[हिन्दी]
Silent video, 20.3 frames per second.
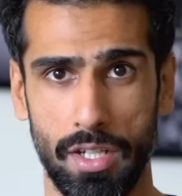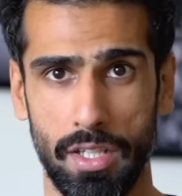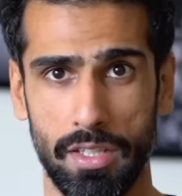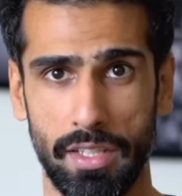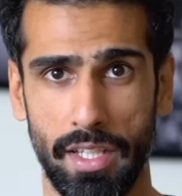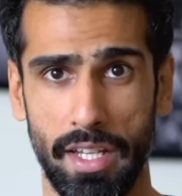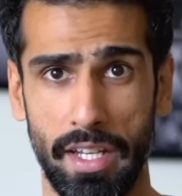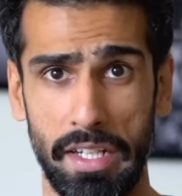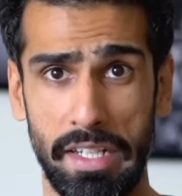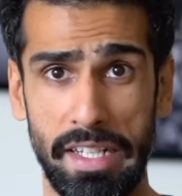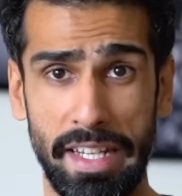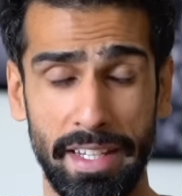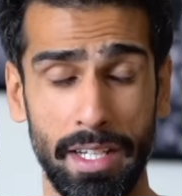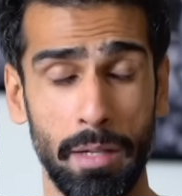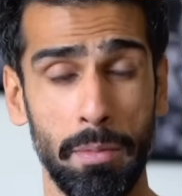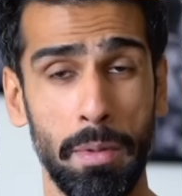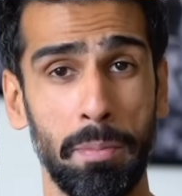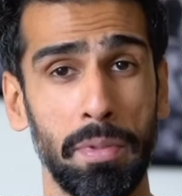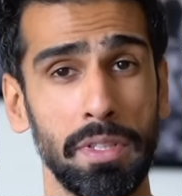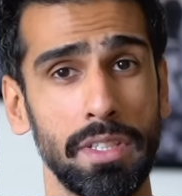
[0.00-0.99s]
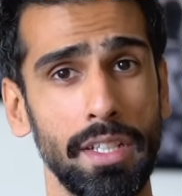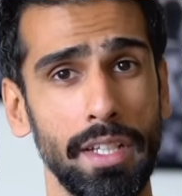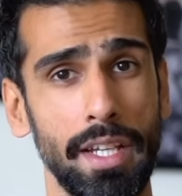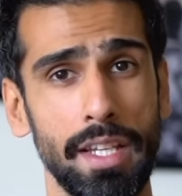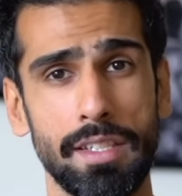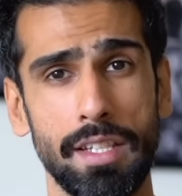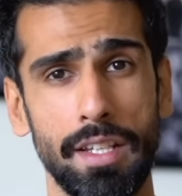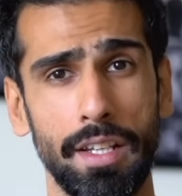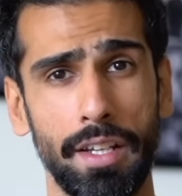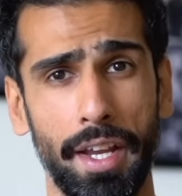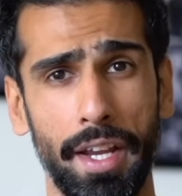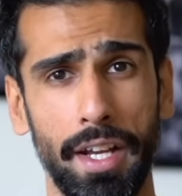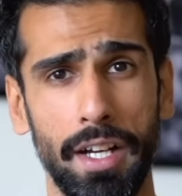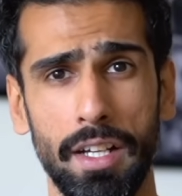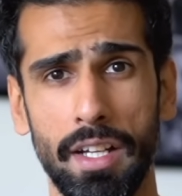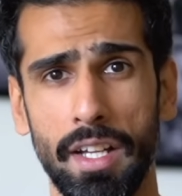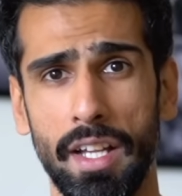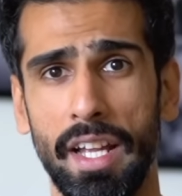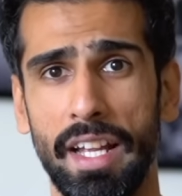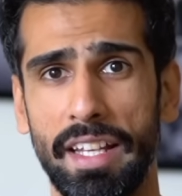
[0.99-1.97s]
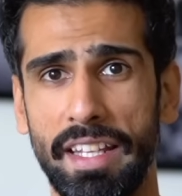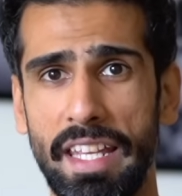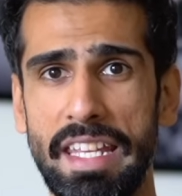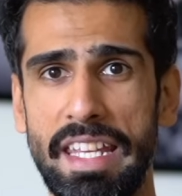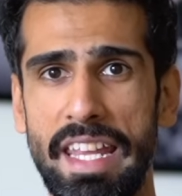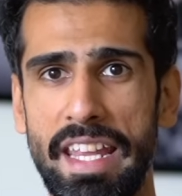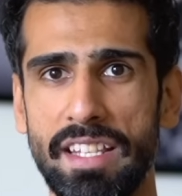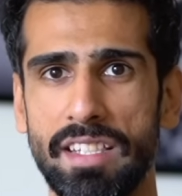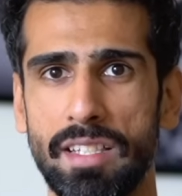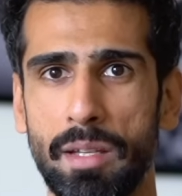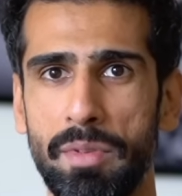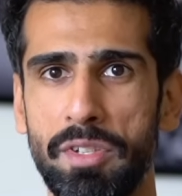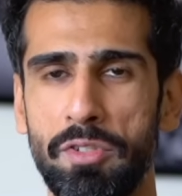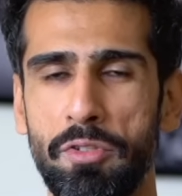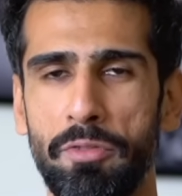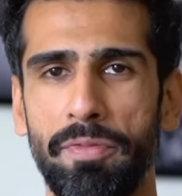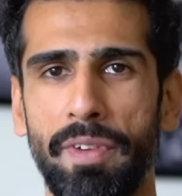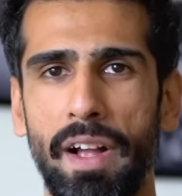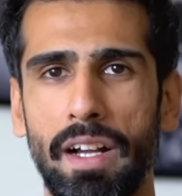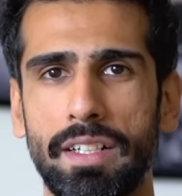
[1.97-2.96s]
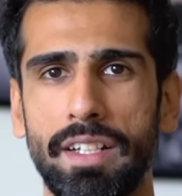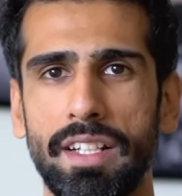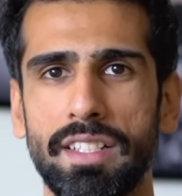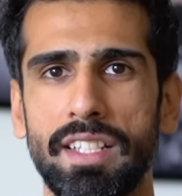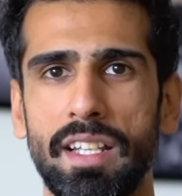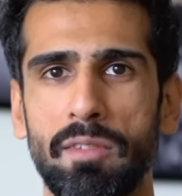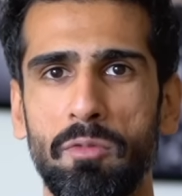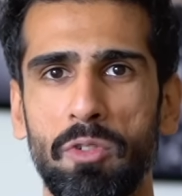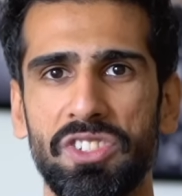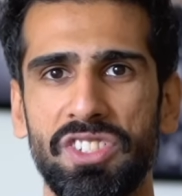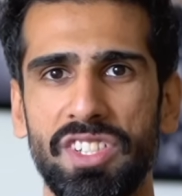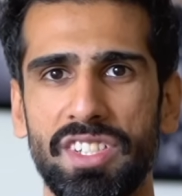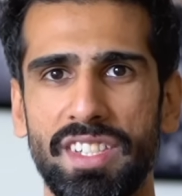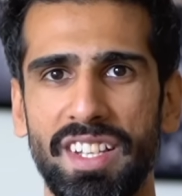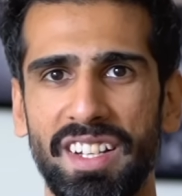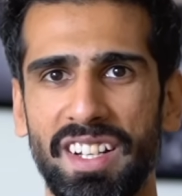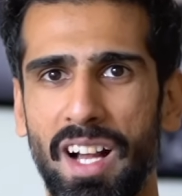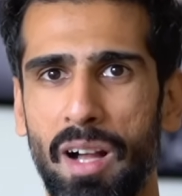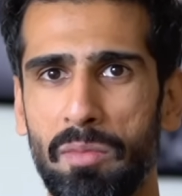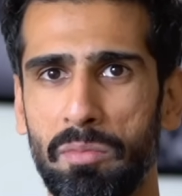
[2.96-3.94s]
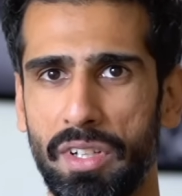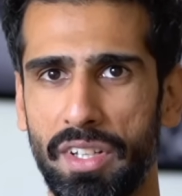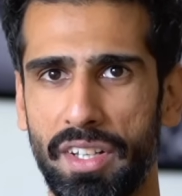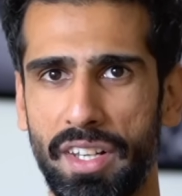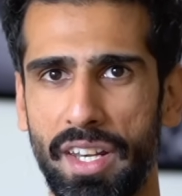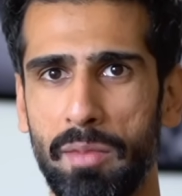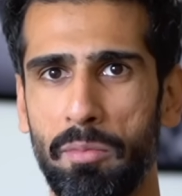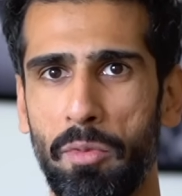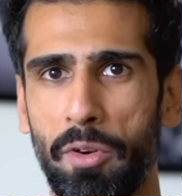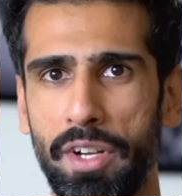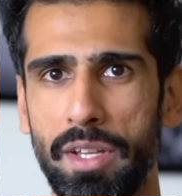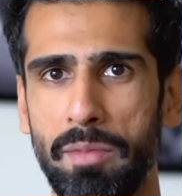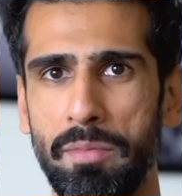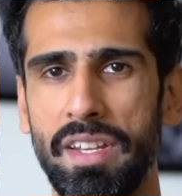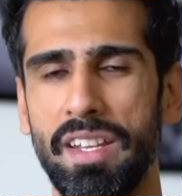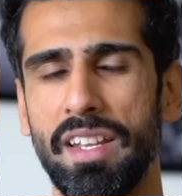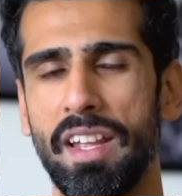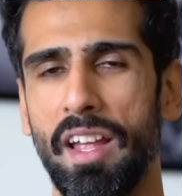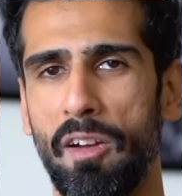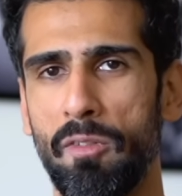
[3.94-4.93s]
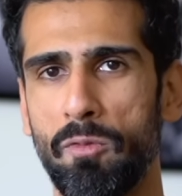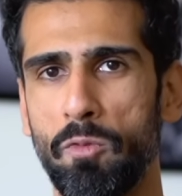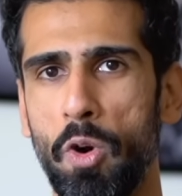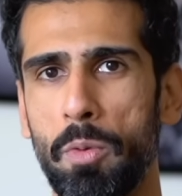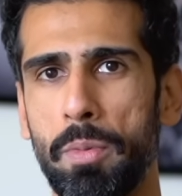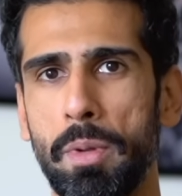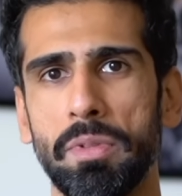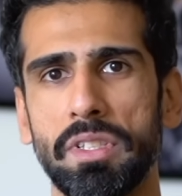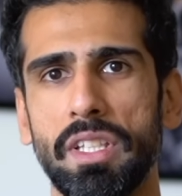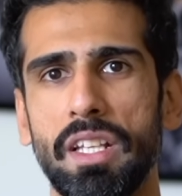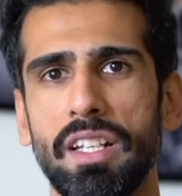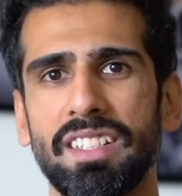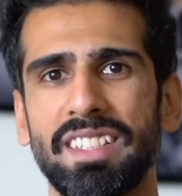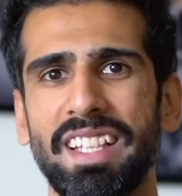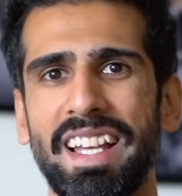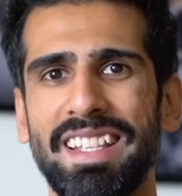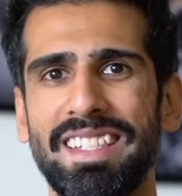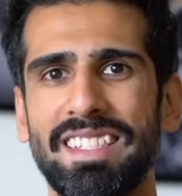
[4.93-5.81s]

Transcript: चाहते हैं लेकिन हमें पता कैसे लगेगा कि ये सभी जो फैक्टर्स है वो अच्छे से काम कर रहे हैं बॉडी में वो हमें पता लगता है